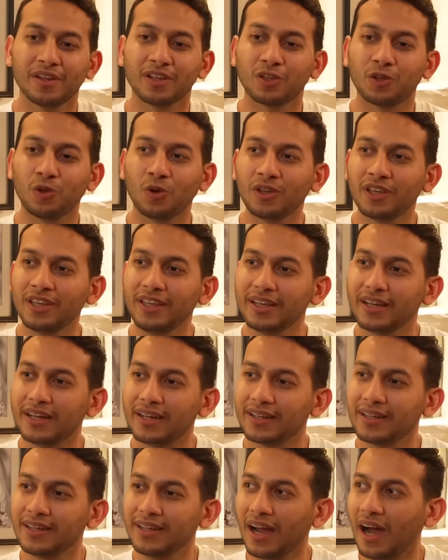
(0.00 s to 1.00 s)
क्योंकि
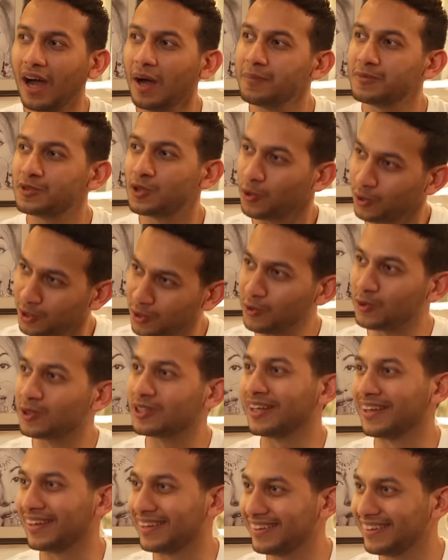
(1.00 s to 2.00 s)
अगर आप छोटे
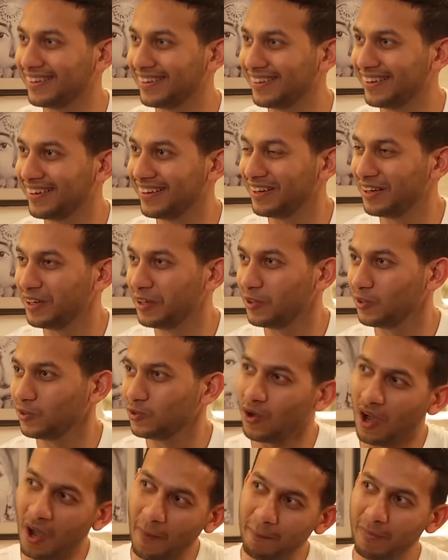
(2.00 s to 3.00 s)
होते हैं
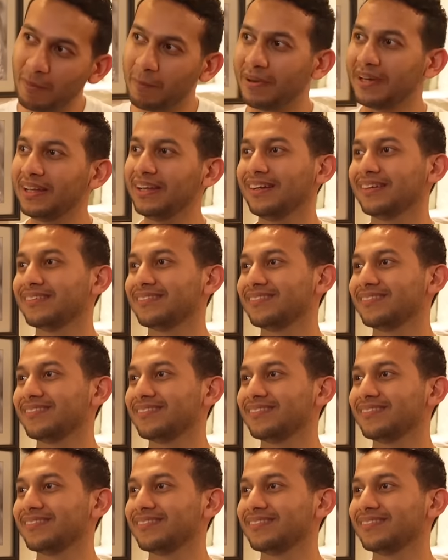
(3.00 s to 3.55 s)
तो आप में बड़ी